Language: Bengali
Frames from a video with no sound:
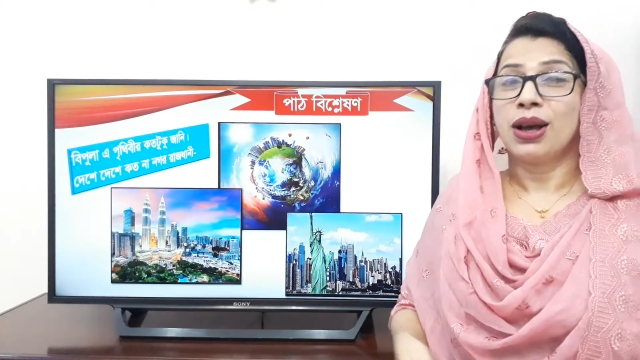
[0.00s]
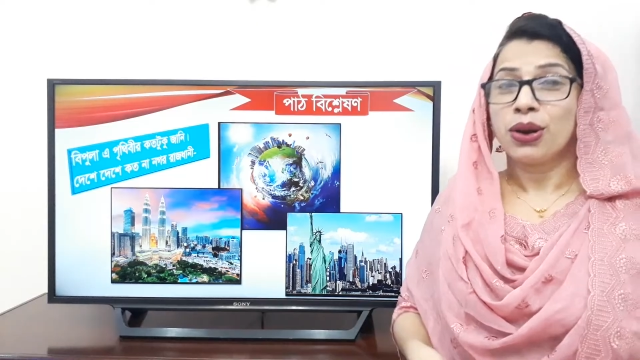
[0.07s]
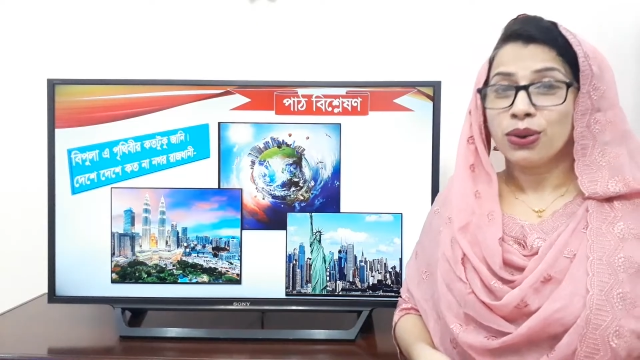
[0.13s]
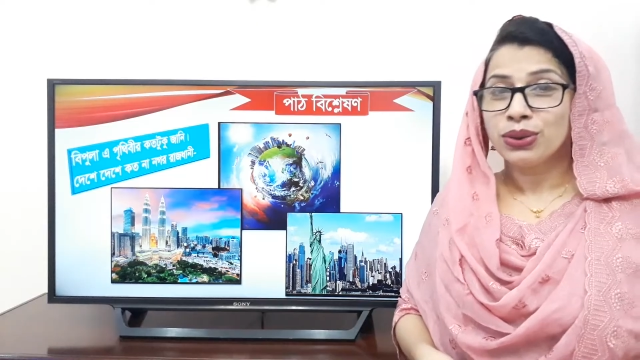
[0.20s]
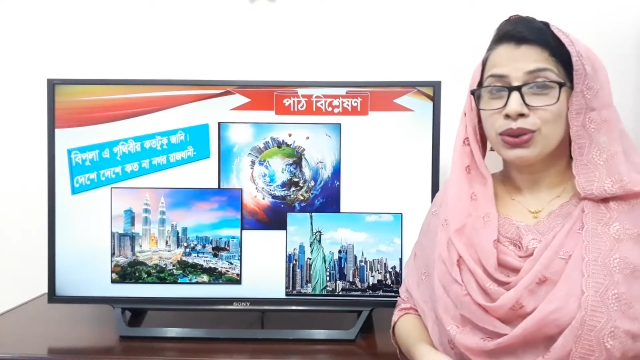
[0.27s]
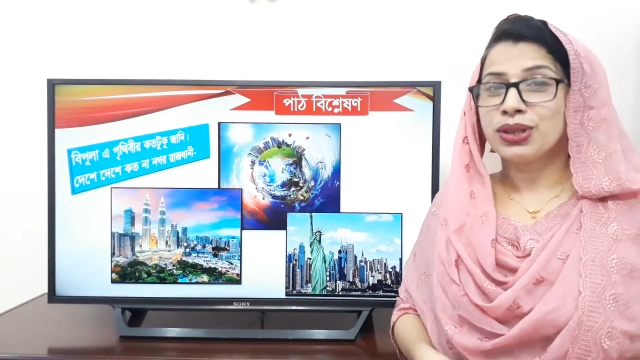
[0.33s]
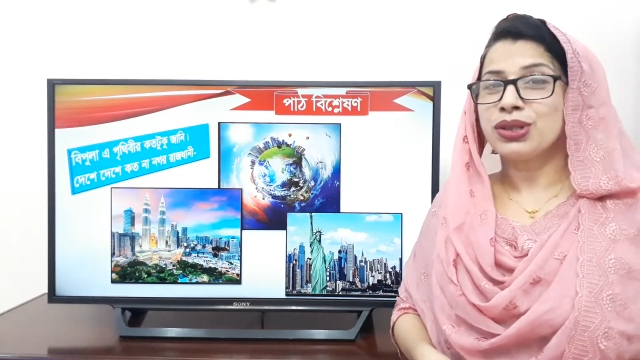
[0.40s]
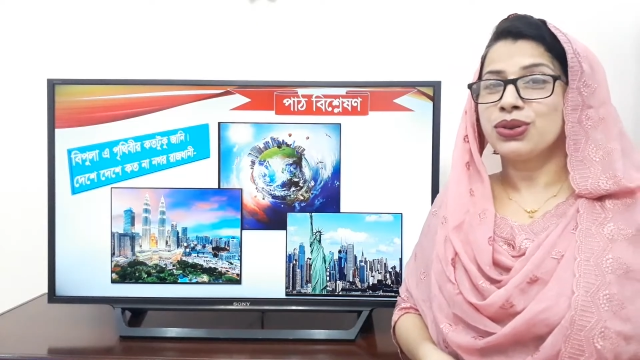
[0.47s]

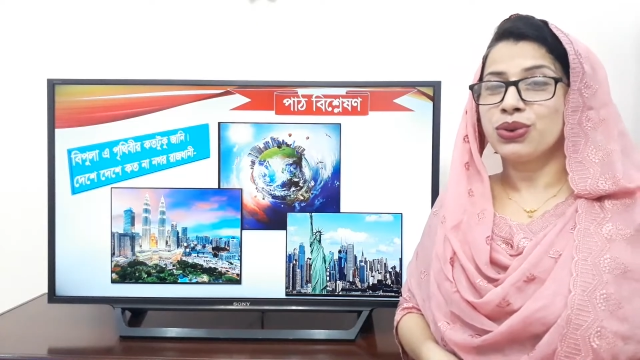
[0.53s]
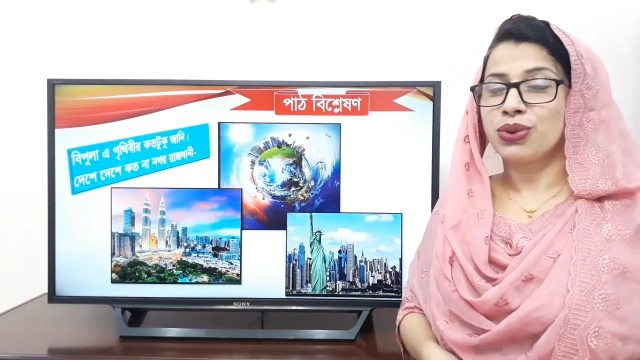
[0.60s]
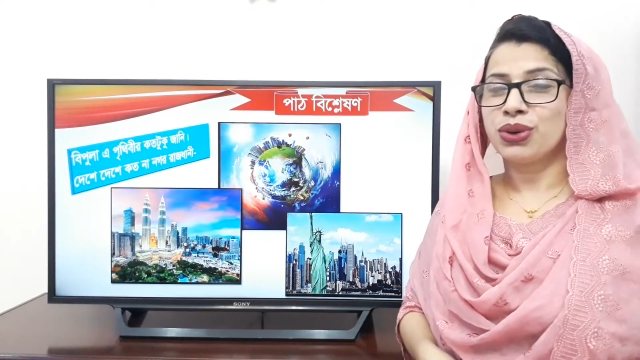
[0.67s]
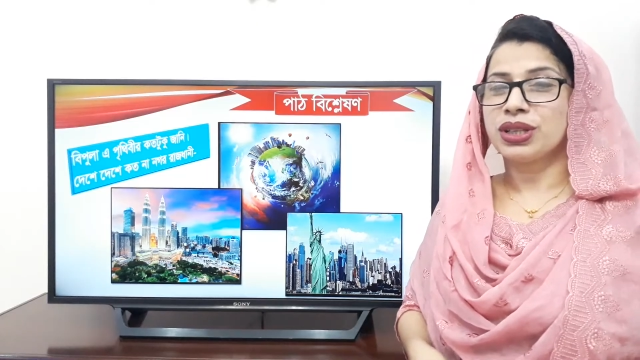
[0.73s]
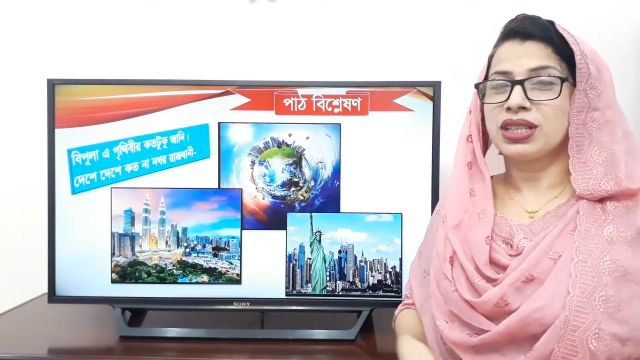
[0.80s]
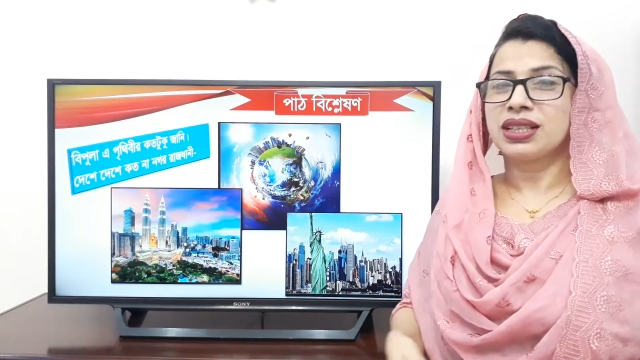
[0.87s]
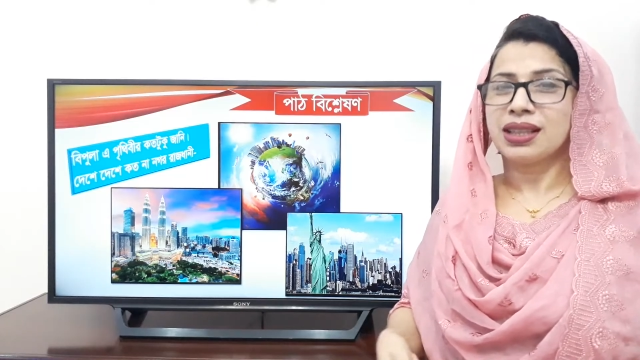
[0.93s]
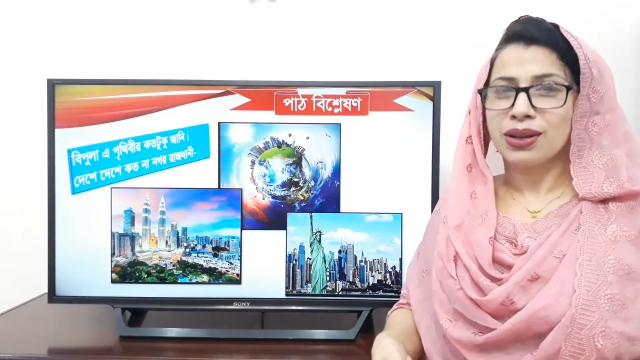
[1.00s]
কত কিছু
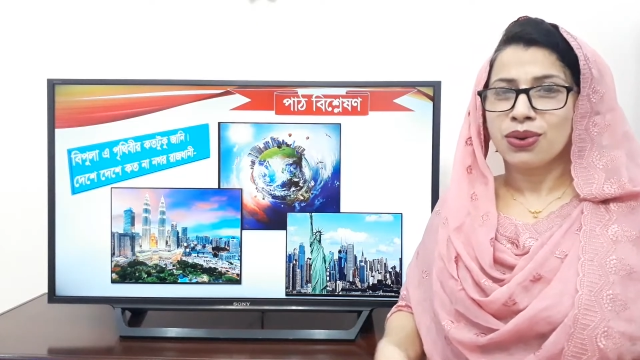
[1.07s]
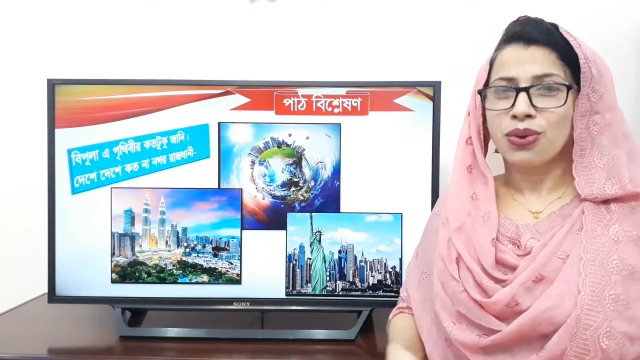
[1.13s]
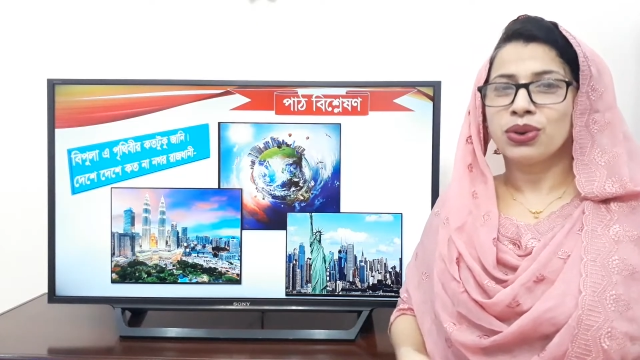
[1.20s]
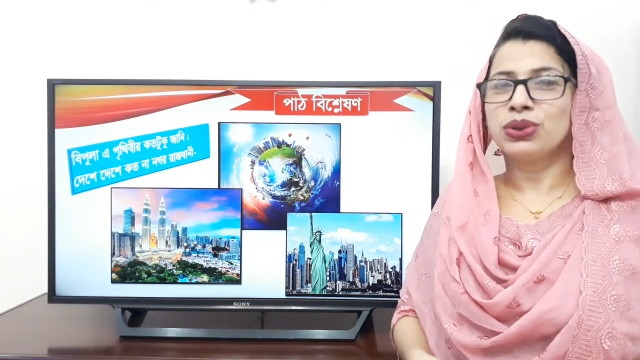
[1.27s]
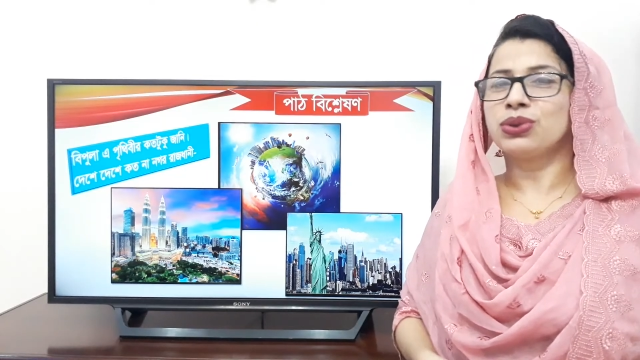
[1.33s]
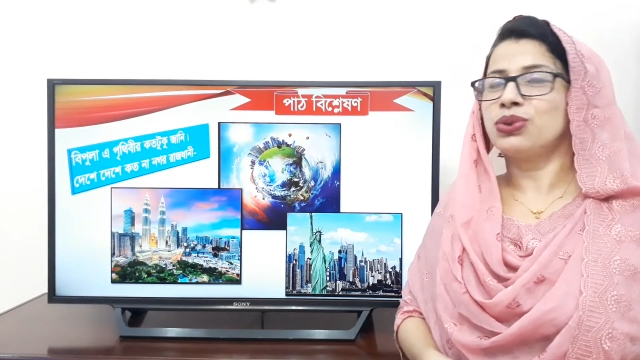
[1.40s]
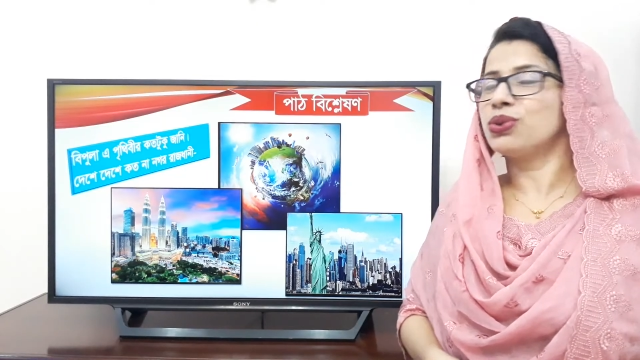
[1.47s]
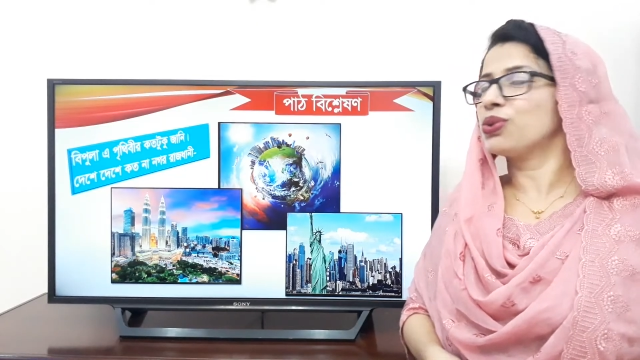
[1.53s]
রয়েছে তার
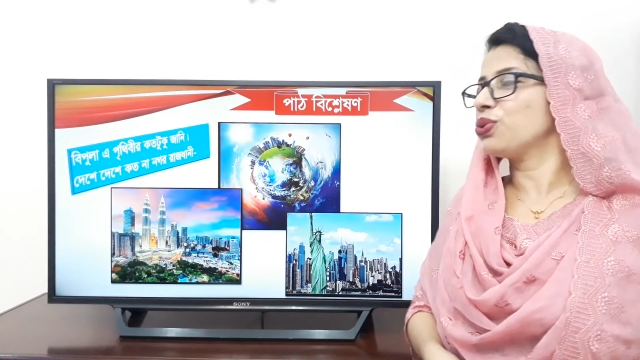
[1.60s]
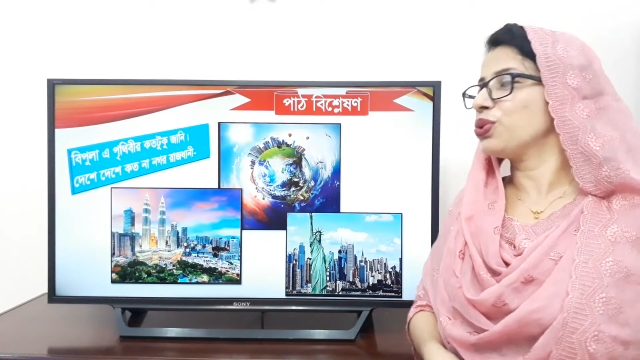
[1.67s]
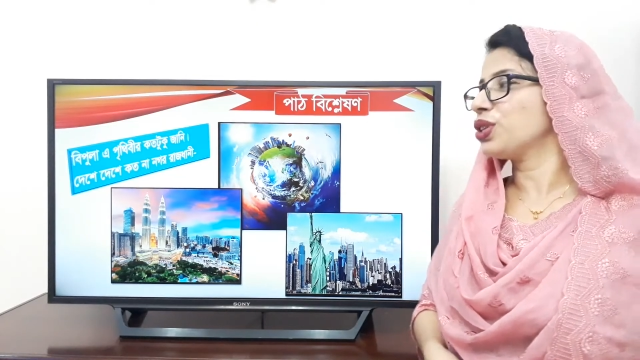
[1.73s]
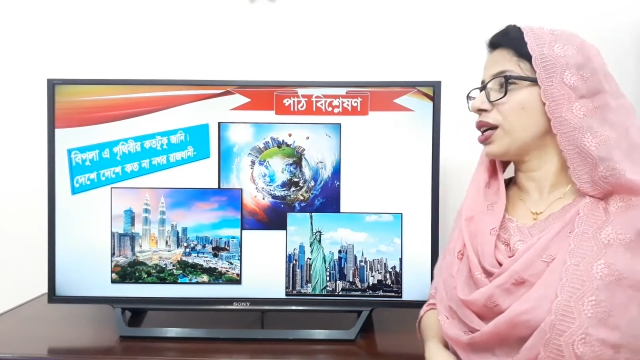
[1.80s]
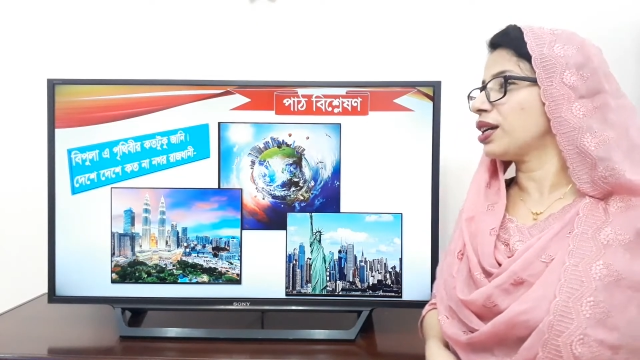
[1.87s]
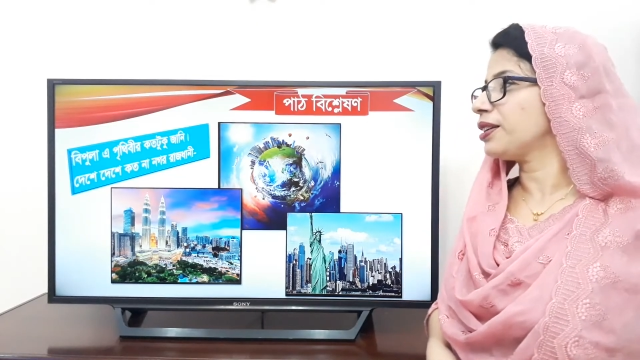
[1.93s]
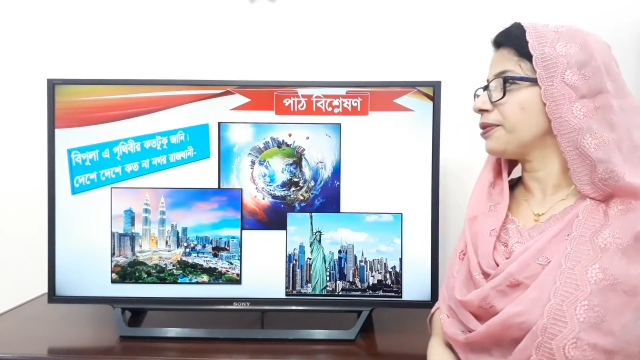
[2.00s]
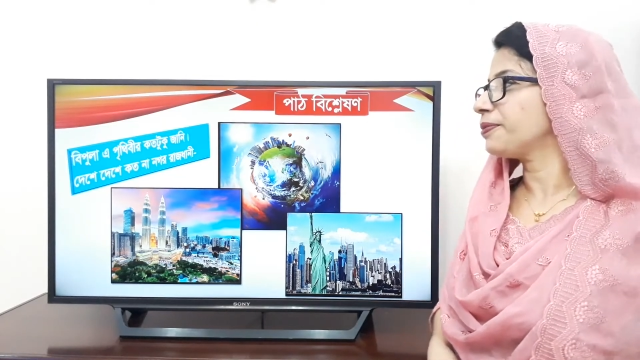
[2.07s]
কতটুকু
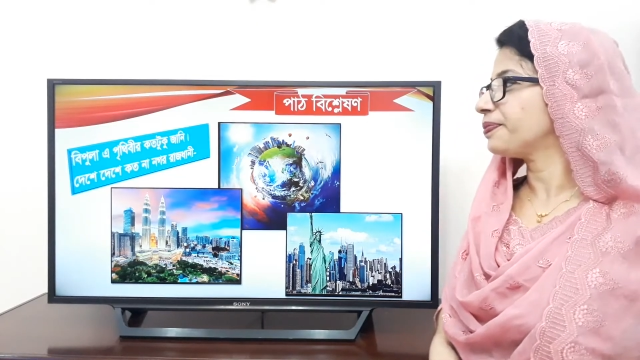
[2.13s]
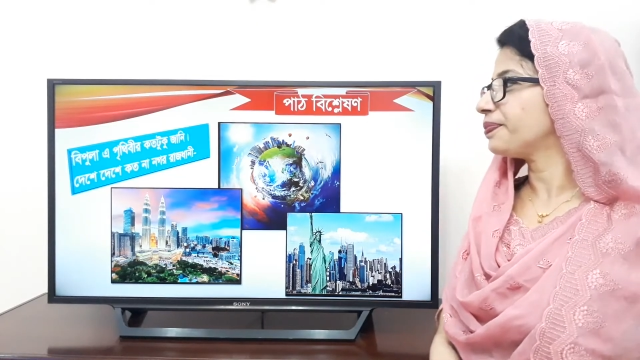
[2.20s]
জানি